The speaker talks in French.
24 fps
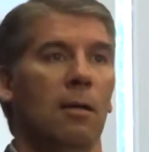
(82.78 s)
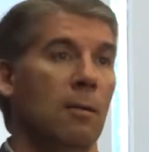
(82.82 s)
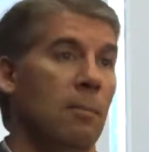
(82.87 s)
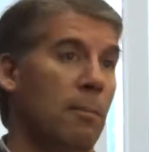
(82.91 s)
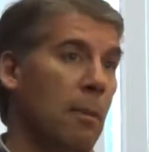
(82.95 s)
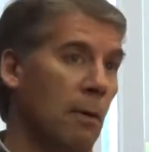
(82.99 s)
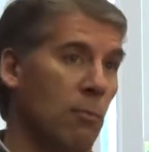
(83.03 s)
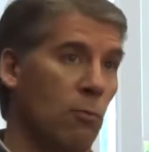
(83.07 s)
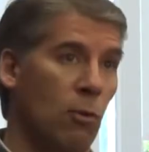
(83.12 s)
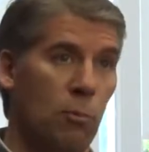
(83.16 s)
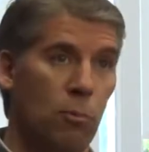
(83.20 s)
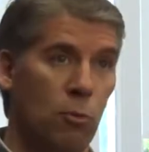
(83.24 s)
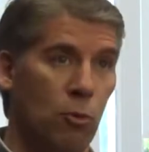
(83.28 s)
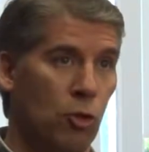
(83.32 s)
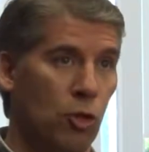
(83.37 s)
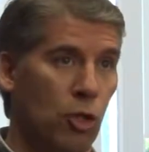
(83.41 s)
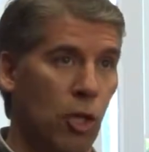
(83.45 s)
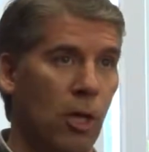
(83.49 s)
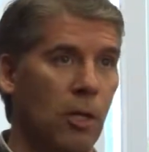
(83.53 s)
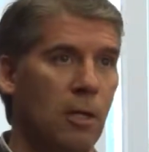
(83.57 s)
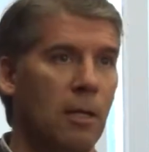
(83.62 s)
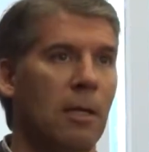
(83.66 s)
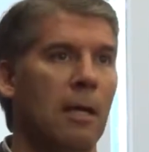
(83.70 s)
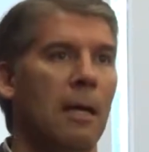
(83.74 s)
parfois plus
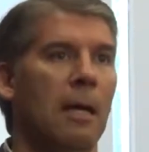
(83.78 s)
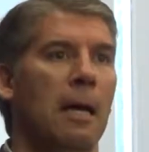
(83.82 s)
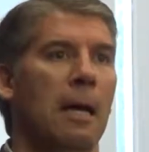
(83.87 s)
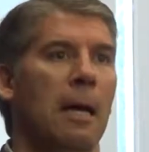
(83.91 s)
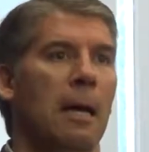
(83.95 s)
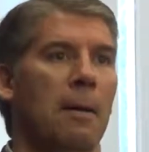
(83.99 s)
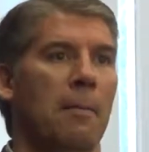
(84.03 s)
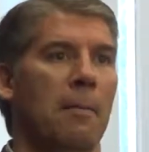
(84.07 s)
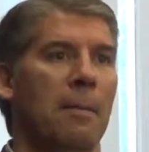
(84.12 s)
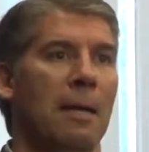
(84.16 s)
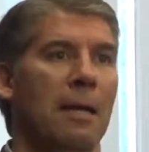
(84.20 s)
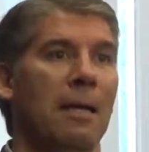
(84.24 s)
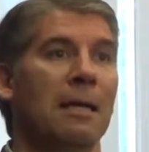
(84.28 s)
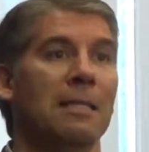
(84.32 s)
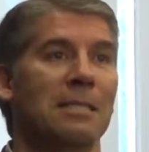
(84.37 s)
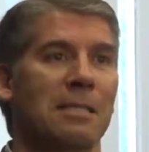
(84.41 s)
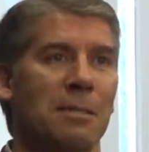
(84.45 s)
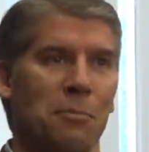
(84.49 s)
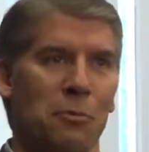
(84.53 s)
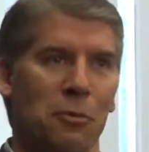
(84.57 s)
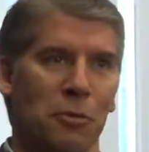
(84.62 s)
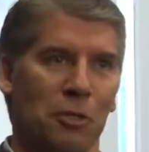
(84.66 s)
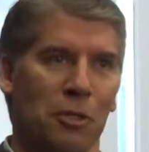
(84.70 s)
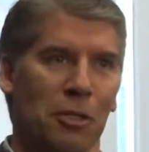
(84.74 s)
jeune, mais
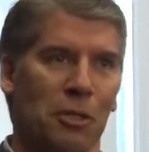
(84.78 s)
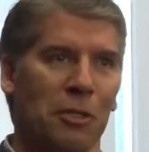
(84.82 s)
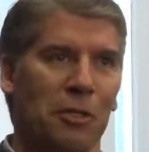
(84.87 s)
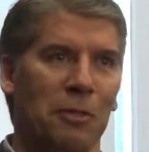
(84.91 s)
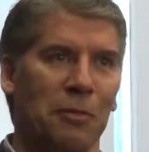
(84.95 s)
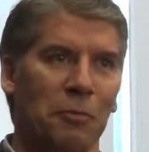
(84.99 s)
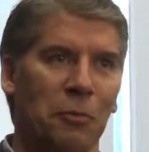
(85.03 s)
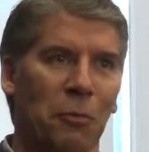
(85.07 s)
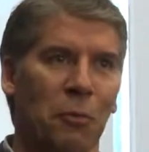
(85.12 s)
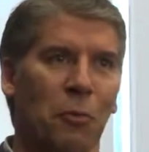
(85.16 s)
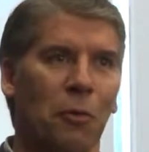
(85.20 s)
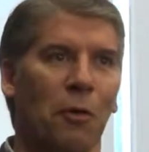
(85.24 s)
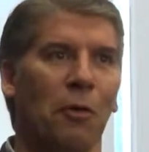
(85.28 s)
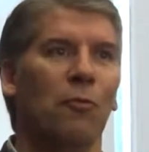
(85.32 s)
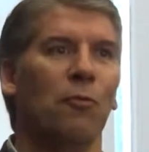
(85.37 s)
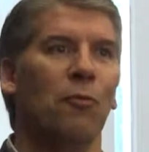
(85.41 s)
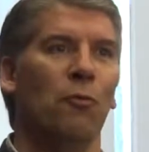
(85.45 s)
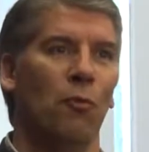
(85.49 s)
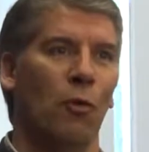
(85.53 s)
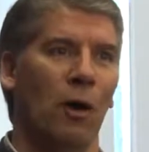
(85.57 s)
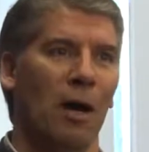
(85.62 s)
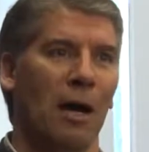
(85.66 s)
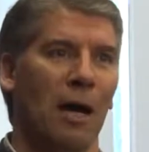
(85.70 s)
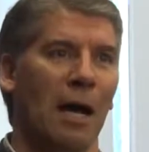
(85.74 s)
c'est pour ça qu'il faut
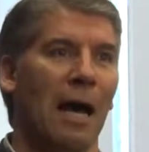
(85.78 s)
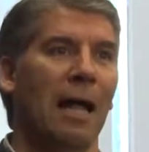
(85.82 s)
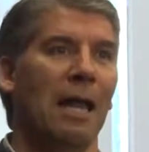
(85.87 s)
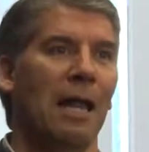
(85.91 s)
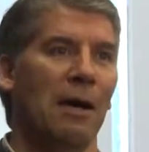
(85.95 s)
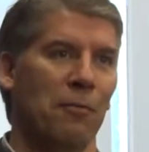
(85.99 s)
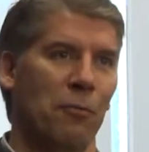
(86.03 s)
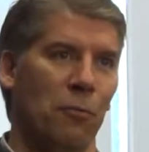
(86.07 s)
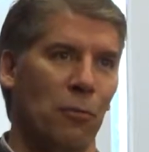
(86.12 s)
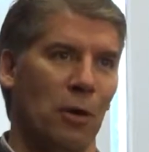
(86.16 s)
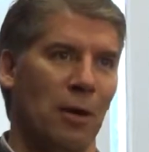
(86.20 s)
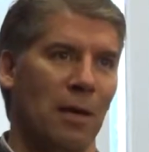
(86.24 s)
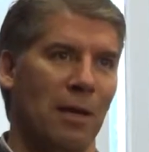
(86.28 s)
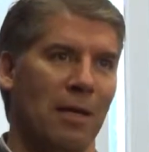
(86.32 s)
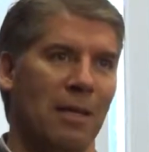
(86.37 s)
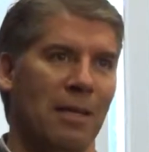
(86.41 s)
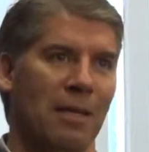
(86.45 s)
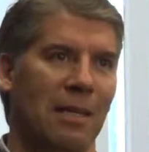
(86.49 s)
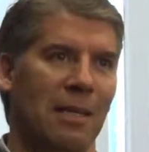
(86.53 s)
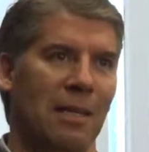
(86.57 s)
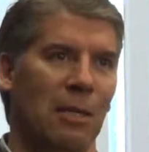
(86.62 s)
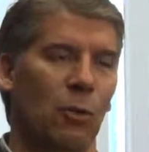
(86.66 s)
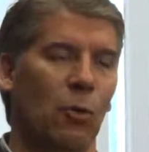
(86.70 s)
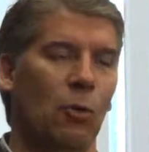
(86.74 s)
voir à la fois
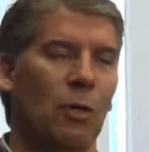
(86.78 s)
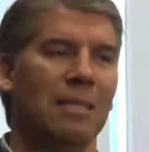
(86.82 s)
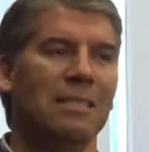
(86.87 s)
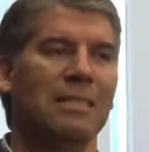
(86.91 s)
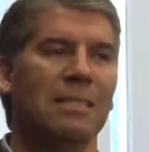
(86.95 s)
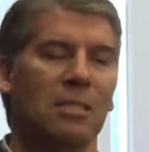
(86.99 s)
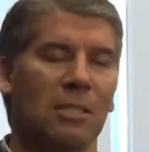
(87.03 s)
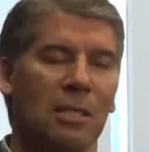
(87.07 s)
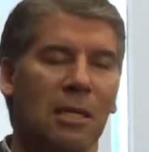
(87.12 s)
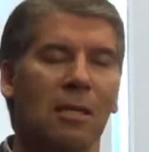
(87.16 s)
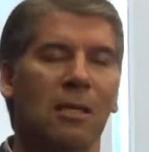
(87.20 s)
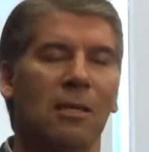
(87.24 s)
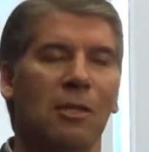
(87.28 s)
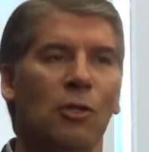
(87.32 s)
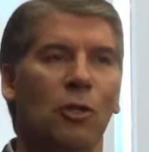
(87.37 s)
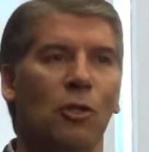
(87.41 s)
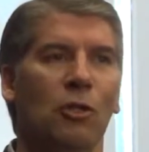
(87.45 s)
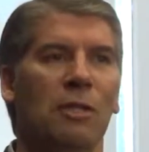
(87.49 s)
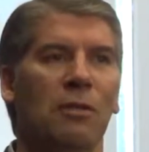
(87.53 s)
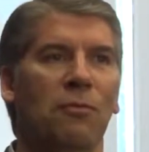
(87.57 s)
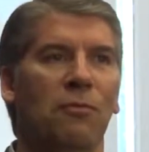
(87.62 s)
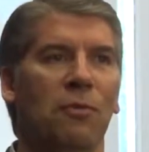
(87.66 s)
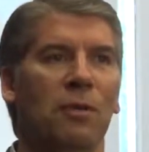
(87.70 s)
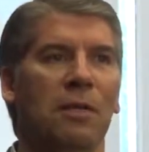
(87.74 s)
les deux. Et c'est ça le,
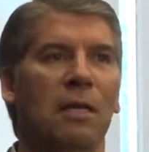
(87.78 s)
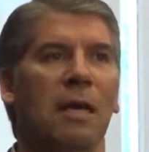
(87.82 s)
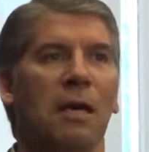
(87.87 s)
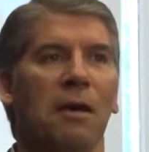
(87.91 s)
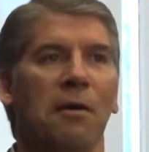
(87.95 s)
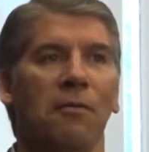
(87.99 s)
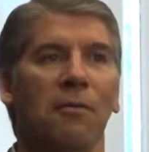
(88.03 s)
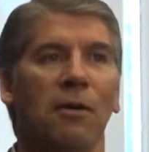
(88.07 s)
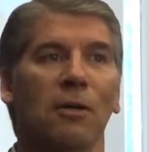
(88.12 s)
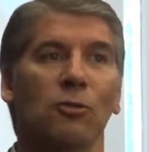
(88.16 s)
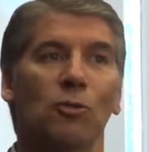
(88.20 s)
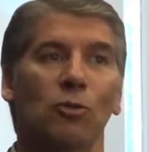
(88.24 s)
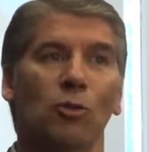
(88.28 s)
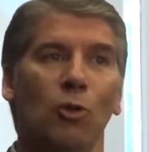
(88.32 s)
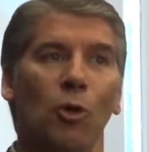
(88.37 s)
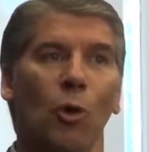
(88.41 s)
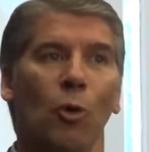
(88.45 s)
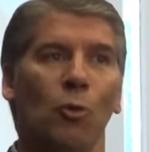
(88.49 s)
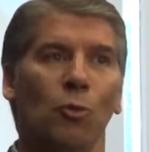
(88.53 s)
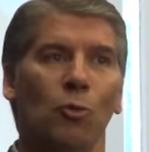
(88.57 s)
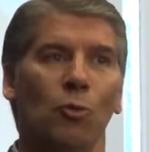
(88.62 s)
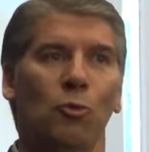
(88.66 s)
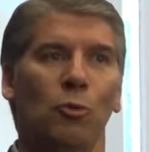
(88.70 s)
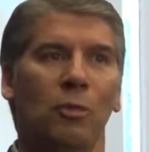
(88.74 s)
défi, faire du
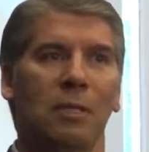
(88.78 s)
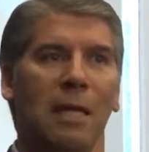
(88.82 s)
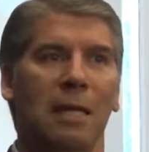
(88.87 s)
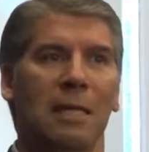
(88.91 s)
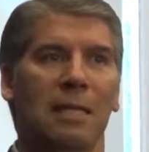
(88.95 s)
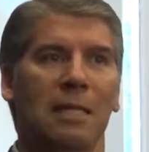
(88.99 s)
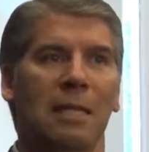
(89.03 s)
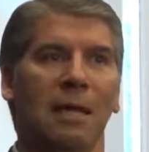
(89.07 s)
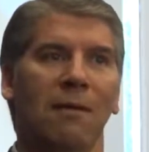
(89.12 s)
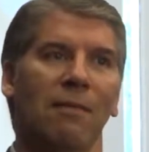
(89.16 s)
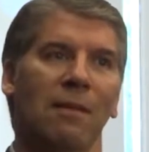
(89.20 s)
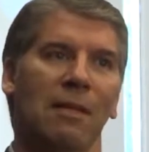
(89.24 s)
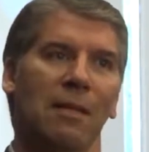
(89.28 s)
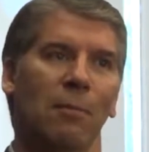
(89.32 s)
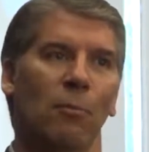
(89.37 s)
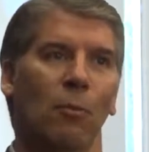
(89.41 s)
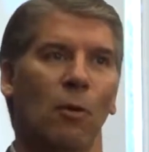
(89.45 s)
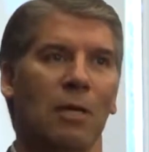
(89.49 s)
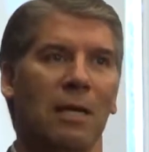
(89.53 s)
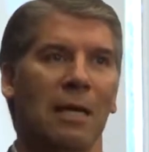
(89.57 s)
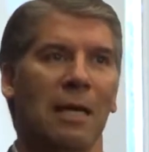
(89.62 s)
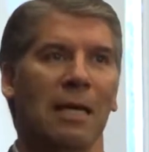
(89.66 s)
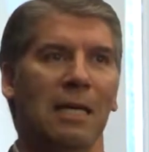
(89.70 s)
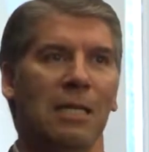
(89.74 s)
contenu de qualité avec des
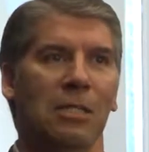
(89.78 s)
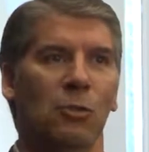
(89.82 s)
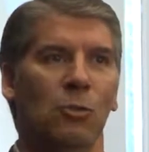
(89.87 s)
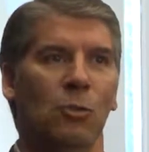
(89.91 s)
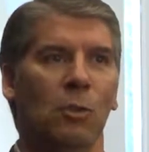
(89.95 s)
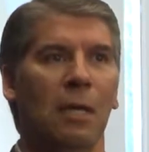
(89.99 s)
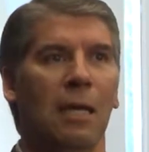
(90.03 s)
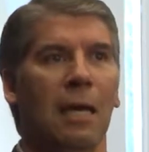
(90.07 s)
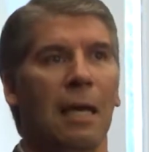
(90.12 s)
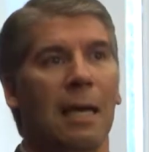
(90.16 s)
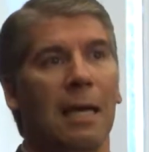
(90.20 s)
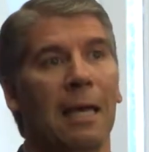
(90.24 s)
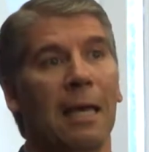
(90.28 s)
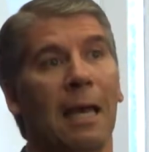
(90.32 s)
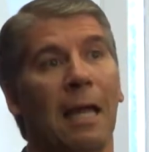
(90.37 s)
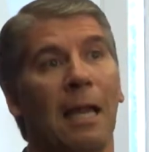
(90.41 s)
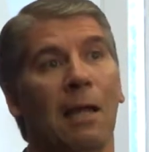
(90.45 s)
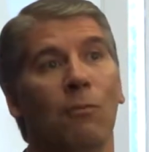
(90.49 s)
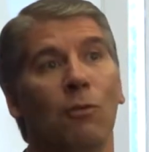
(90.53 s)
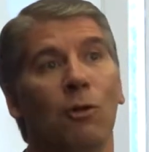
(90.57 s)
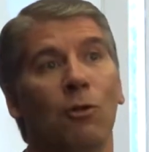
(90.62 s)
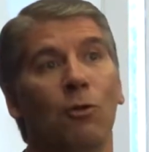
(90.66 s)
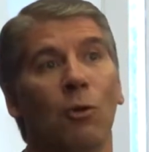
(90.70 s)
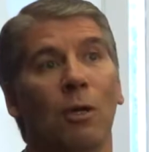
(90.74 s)
moyens réduits et à
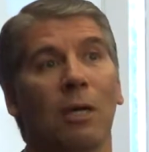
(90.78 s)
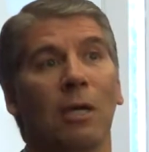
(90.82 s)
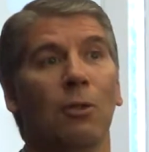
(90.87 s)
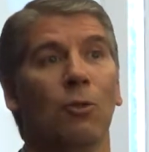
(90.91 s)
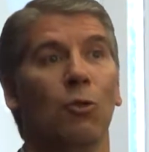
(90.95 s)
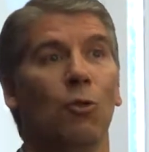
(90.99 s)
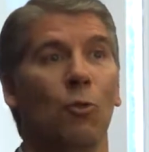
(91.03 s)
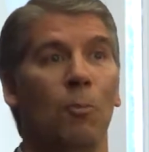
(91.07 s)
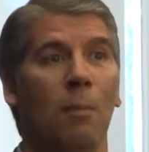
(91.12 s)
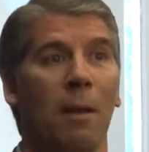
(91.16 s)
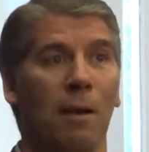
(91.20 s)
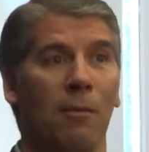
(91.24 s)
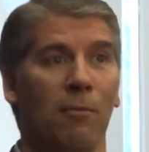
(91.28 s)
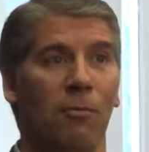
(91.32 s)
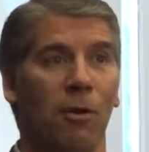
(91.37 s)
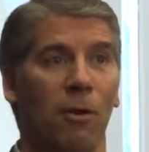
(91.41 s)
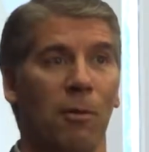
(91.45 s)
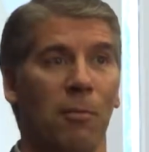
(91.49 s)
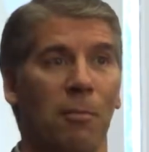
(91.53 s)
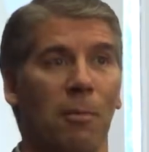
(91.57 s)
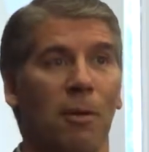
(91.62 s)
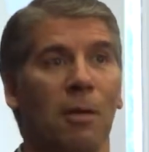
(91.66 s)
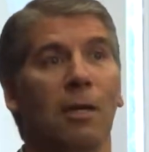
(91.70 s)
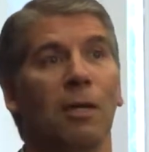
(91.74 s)
la fois nourrir deux
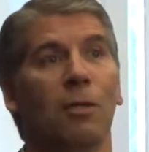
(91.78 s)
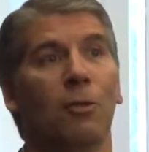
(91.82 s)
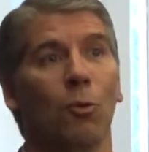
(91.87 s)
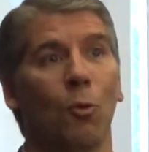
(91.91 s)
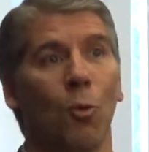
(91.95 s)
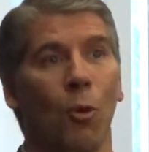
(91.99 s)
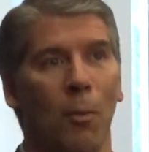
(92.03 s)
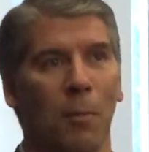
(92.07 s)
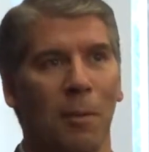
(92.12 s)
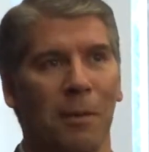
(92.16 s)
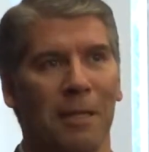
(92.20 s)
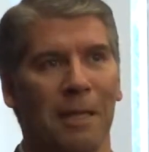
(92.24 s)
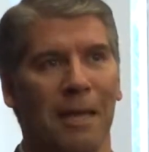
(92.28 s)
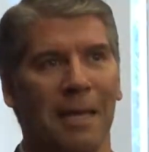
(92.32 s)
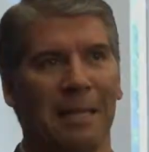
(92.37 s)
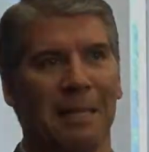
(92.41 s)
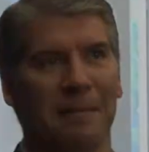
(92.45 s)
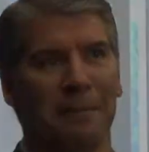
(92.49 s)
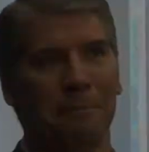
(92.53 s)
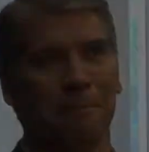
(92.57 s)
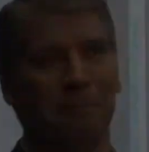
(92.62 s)
plateformes, et trois peut-être.